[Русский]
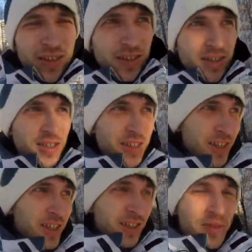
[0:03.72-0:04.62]
дня,
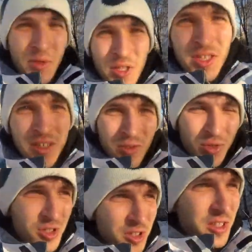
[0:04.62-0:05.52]
когда мне не
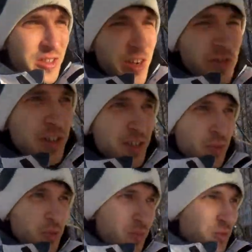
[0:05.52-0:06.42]
нужно тренироваться,
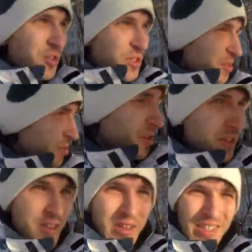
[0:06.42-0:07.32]
потому что сегодня
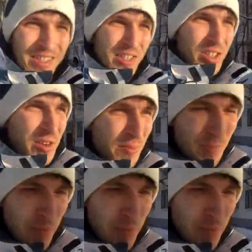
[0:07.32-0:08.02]
день растяжки.